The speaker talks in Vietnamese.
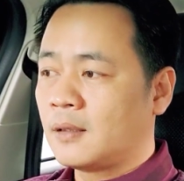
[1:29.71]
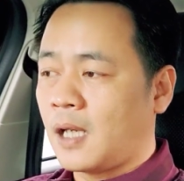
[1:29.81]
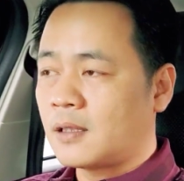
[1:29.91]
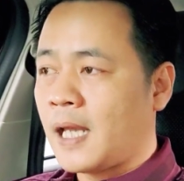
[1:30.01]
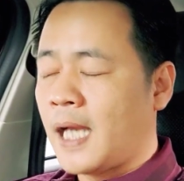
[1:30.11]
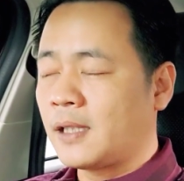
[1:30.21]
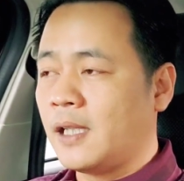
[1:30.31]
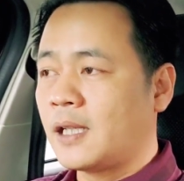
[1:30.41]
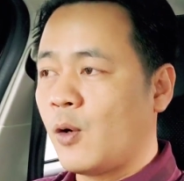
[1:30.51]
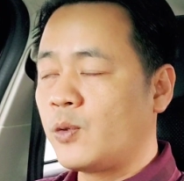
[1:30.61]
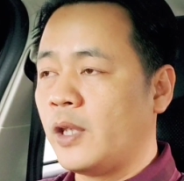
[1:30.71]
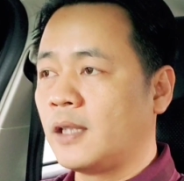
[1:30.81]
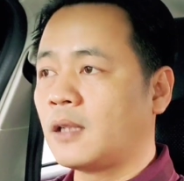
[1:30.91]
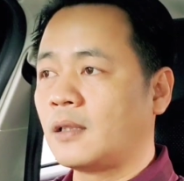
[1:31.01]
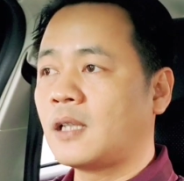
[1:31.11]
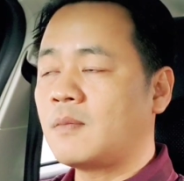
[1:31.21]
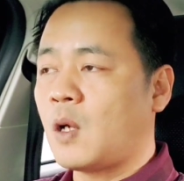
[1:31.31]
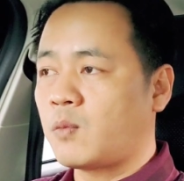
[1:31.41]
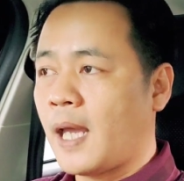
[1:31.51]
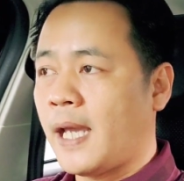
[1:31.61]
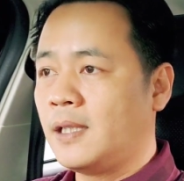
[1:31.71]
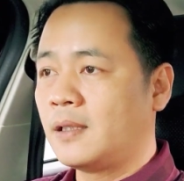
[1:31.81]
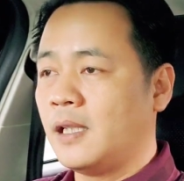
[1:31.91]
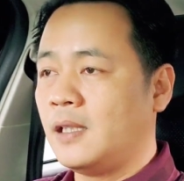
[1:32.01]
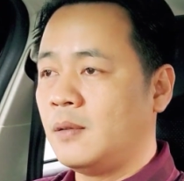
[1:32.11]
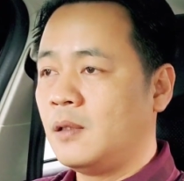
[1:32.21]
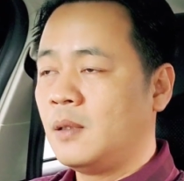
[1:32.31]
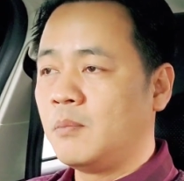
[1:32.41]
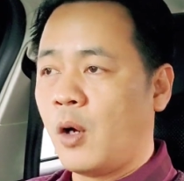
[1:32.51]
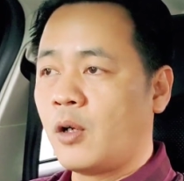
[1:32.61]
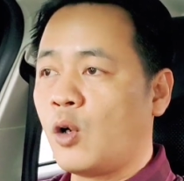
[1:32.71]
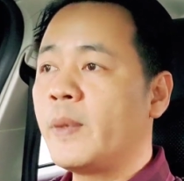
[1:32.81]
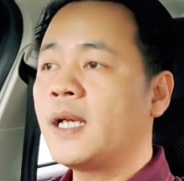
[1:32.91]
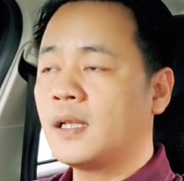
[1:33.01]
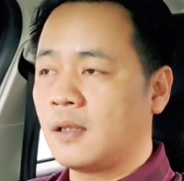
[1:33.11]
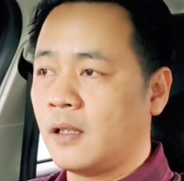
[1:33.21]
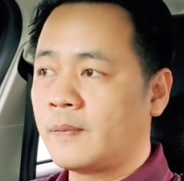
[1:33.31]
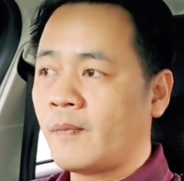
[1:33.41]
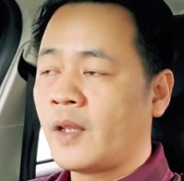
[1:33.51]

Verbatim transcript: Thật ra thì câu chuyện Tịnh Thất Bồng Lai thì mọi người cũng biết hết rồi.